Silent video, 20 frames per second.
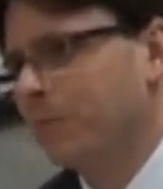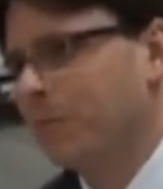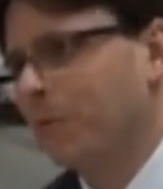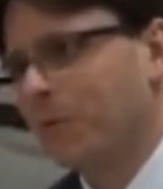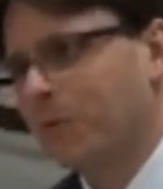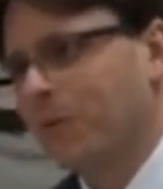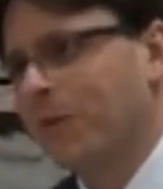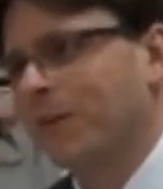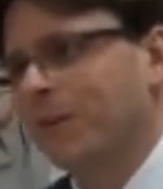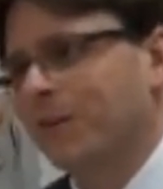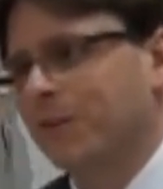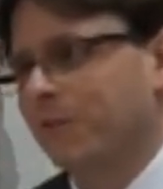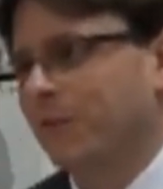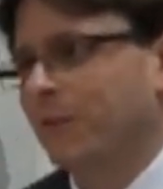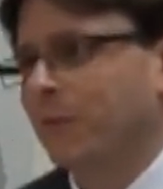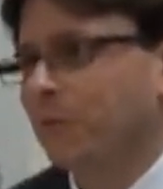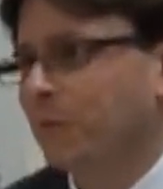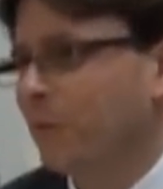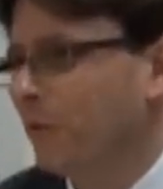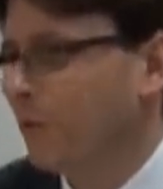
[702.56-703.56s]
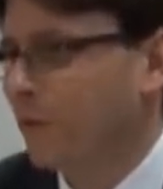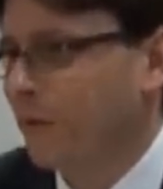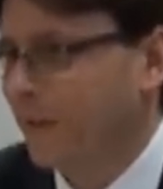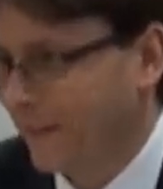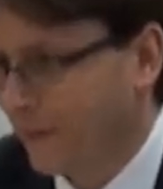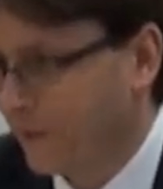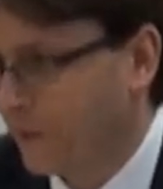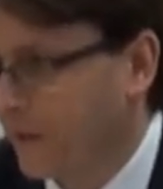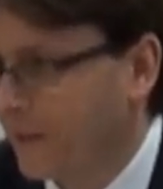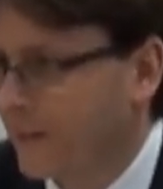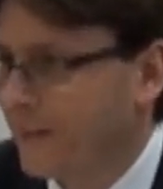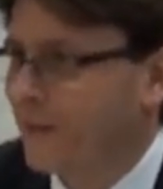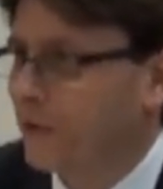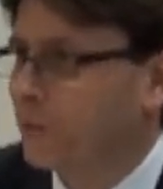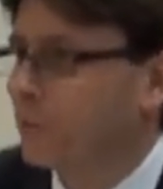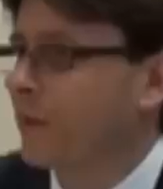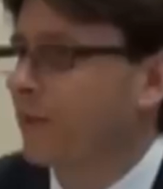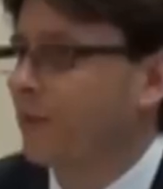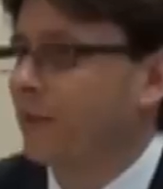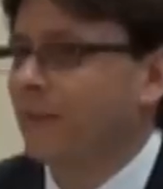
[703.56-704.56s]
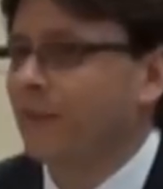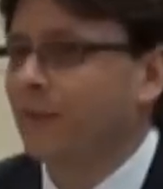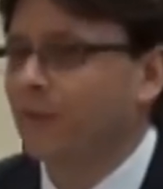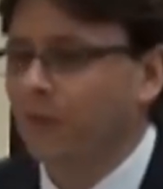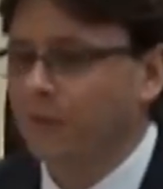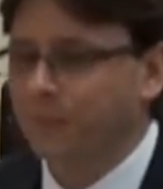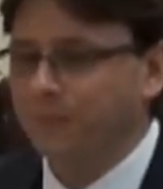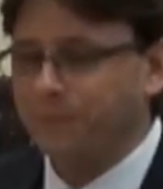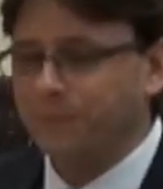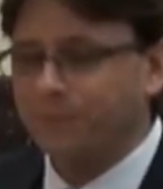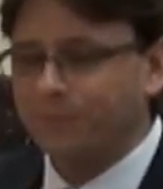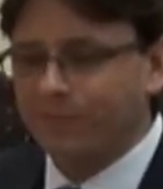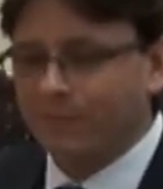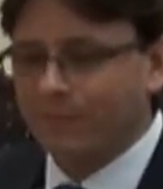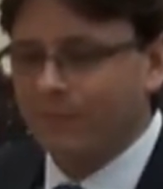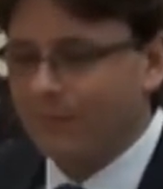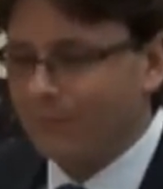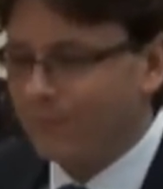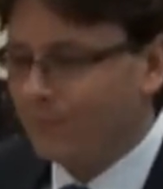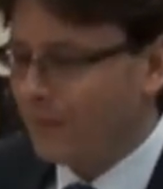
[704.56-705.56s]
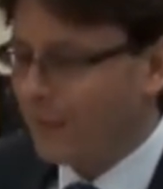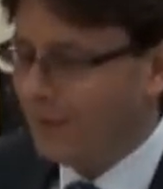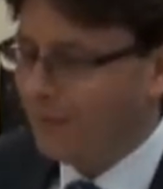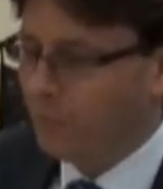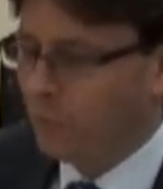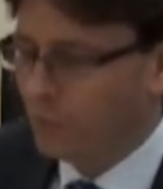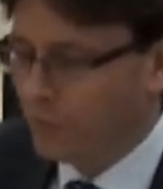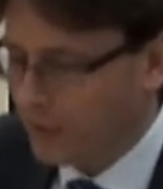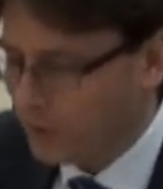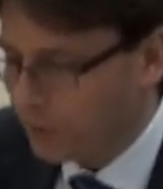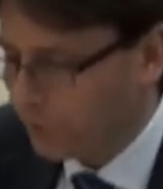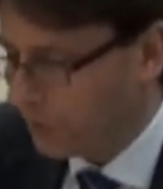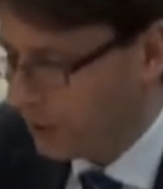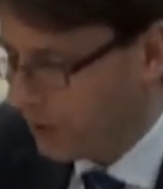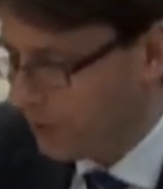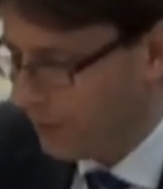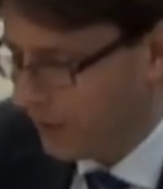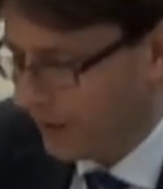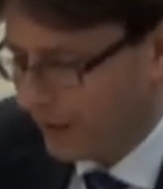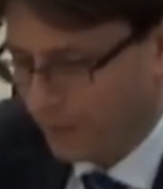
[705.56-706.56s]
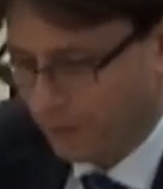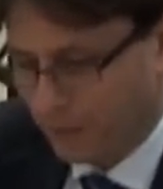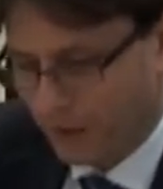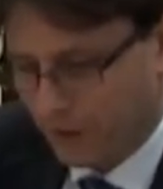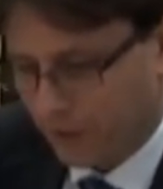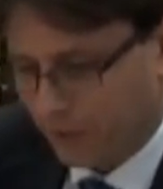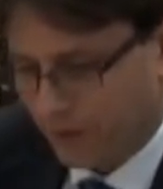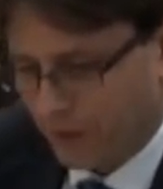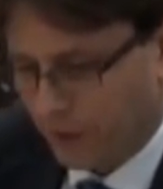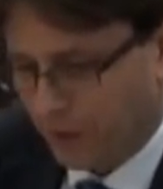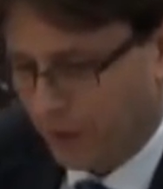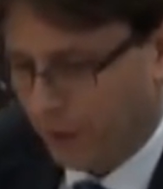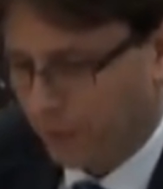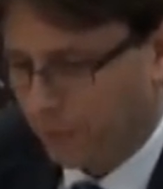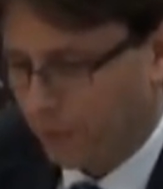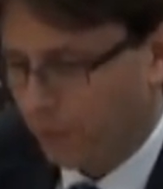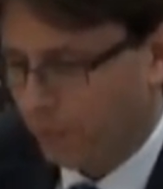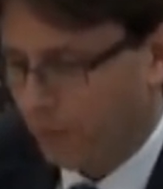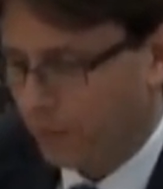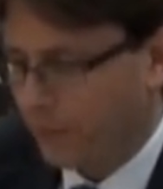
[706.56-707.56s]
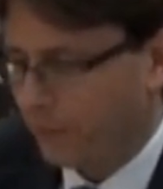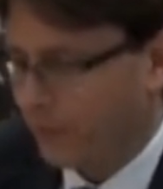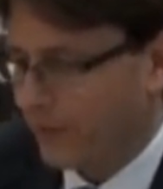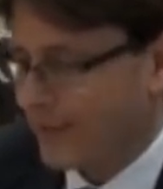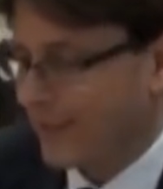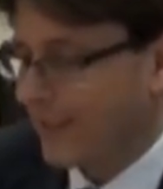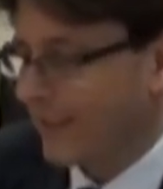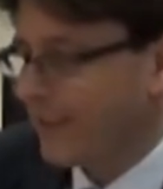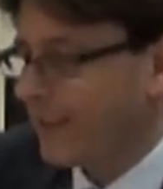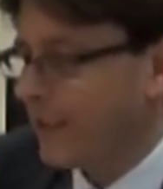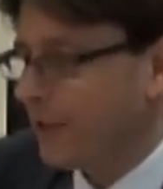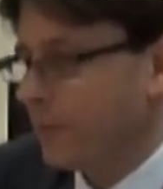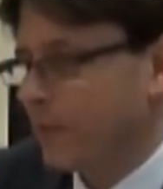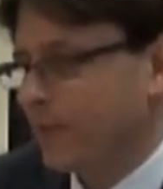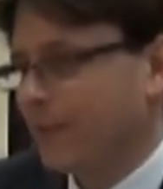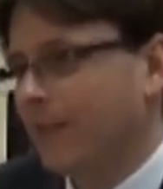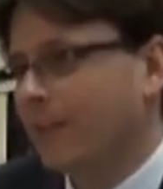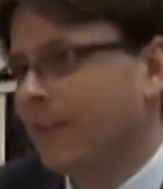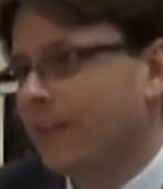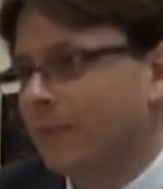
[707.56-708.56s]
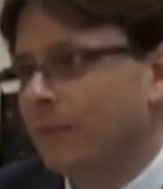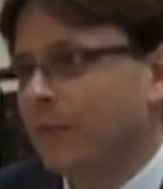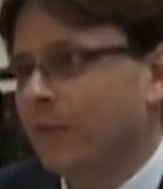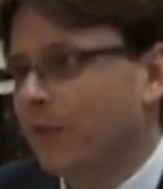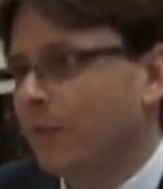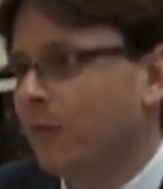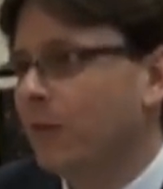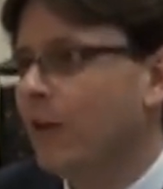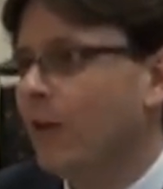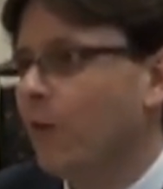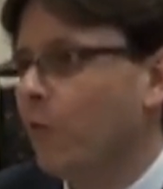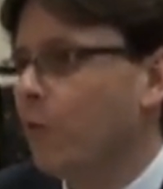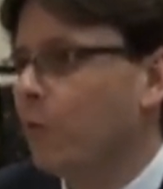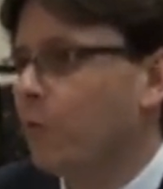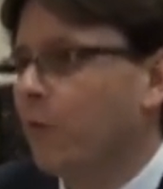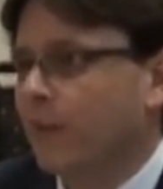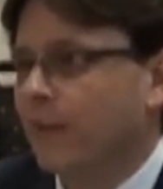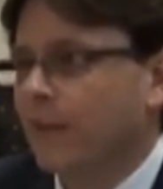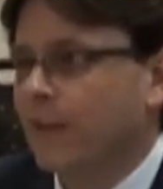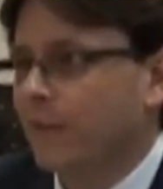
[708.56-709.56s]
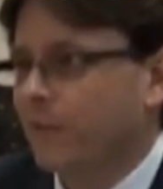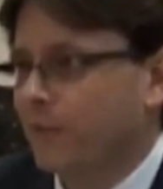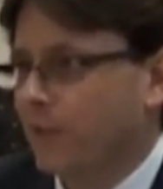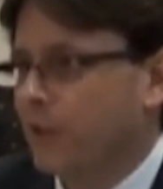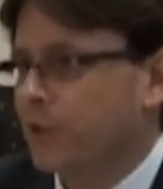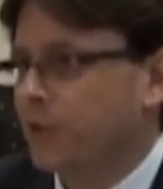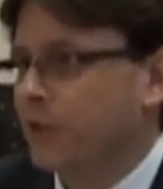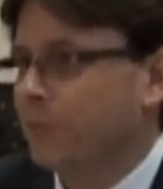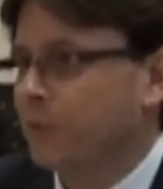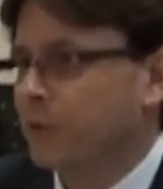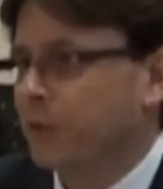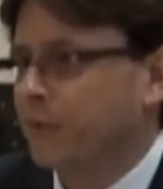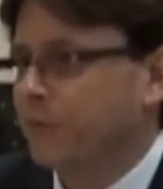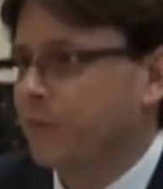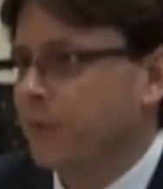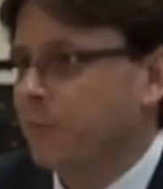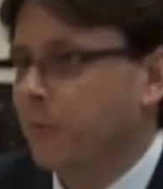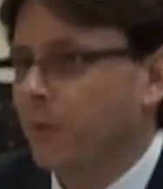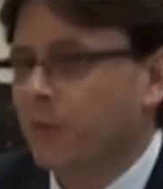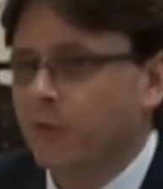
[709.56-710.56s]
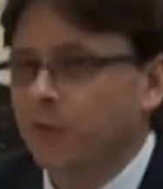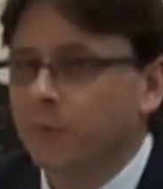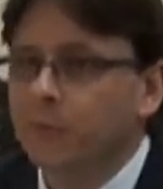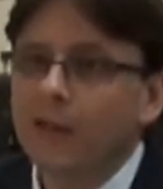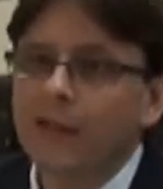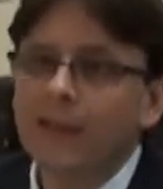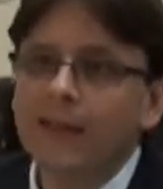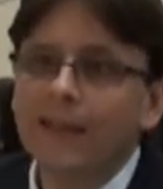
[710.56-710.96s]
poukłada to według dowolnego kryterium, jakie tylko mu narzucimy i nie będzie to żadnego problemu, więc natychmiast te dane będą układane w każdy możliwy sposób.